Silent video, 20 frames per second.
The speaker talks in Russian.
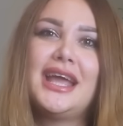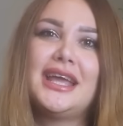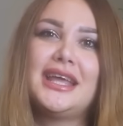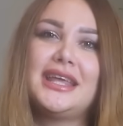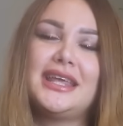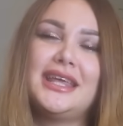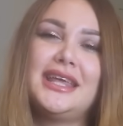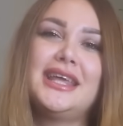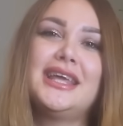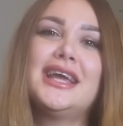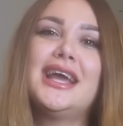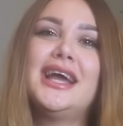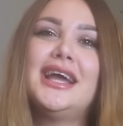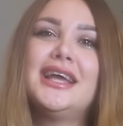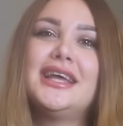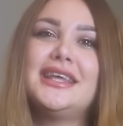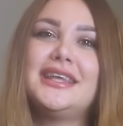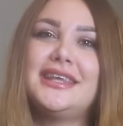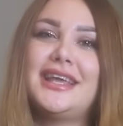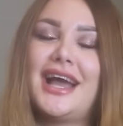И
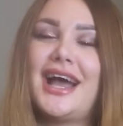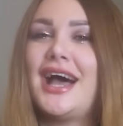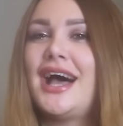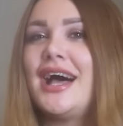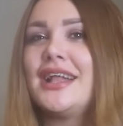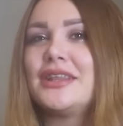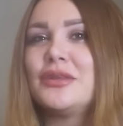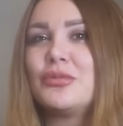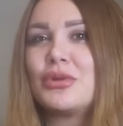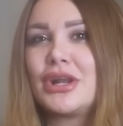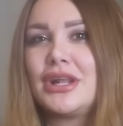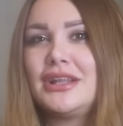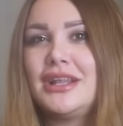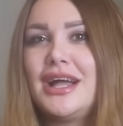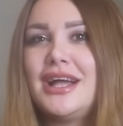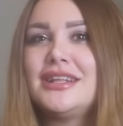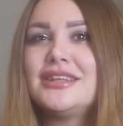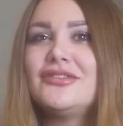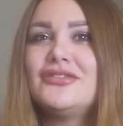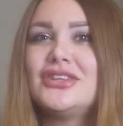я
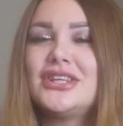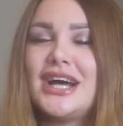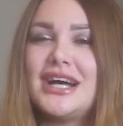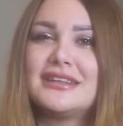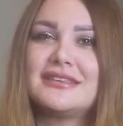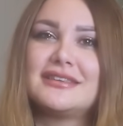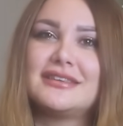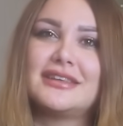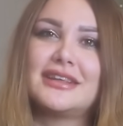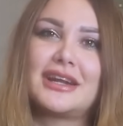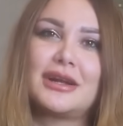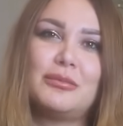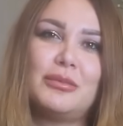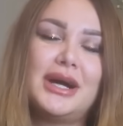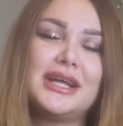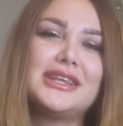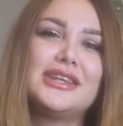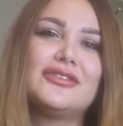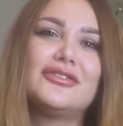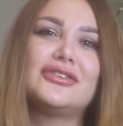отобрала 12
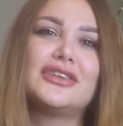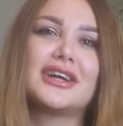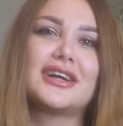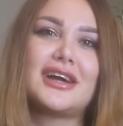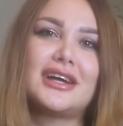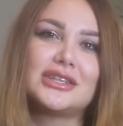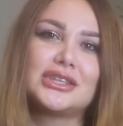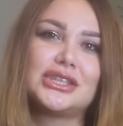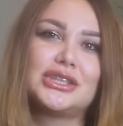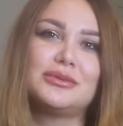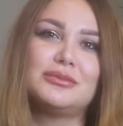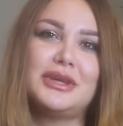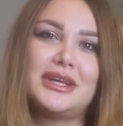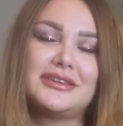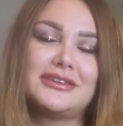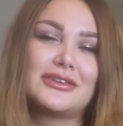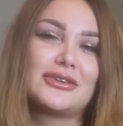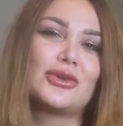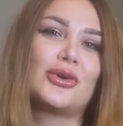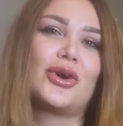ароматов на каждый
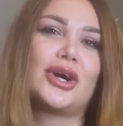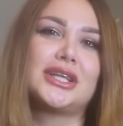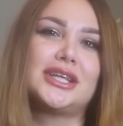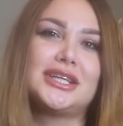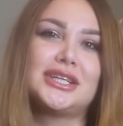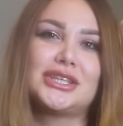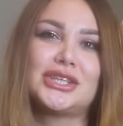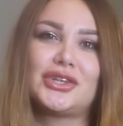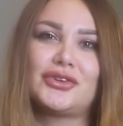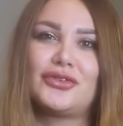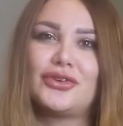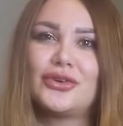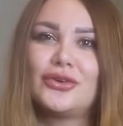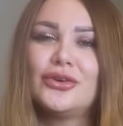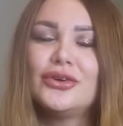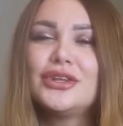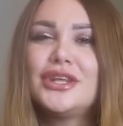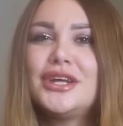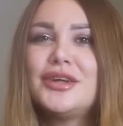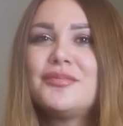месяц уходящего
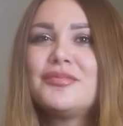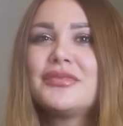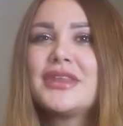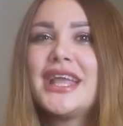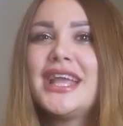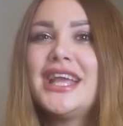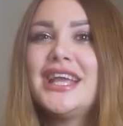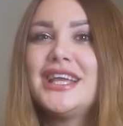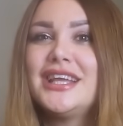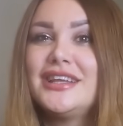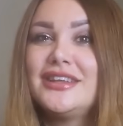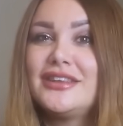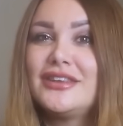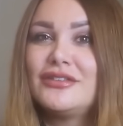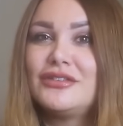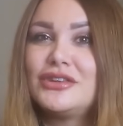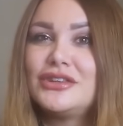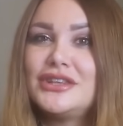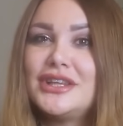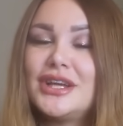года. И
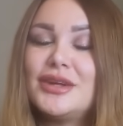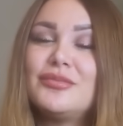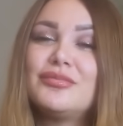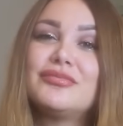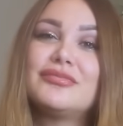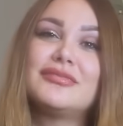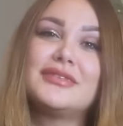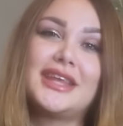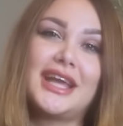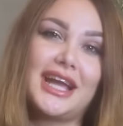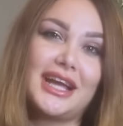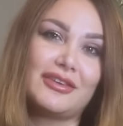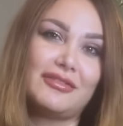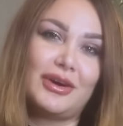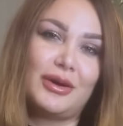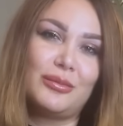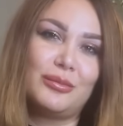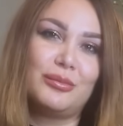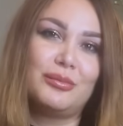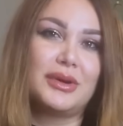сегодня я их
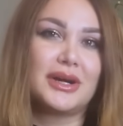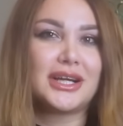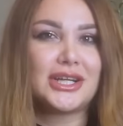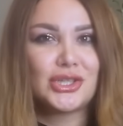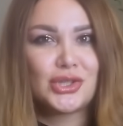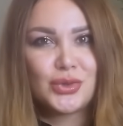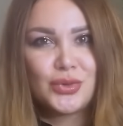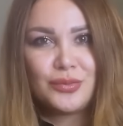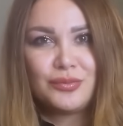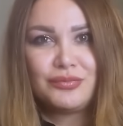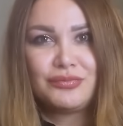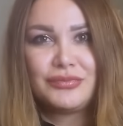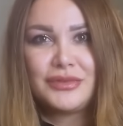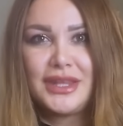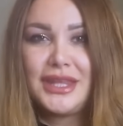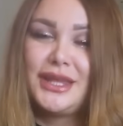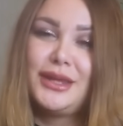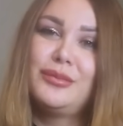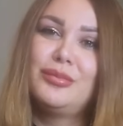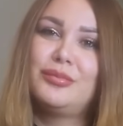вам покажу.
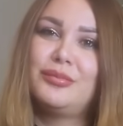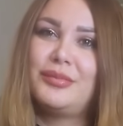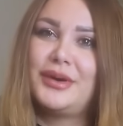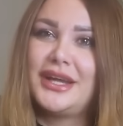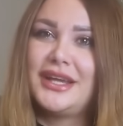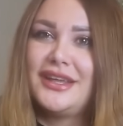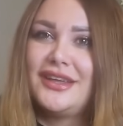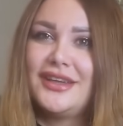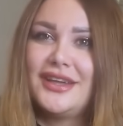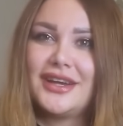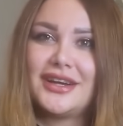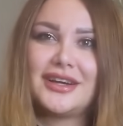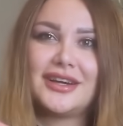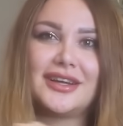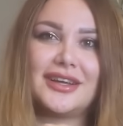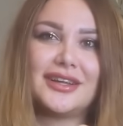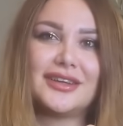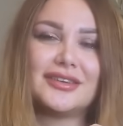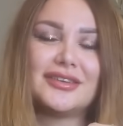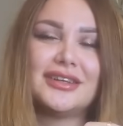И
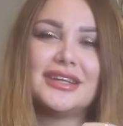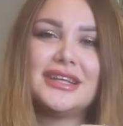поехали!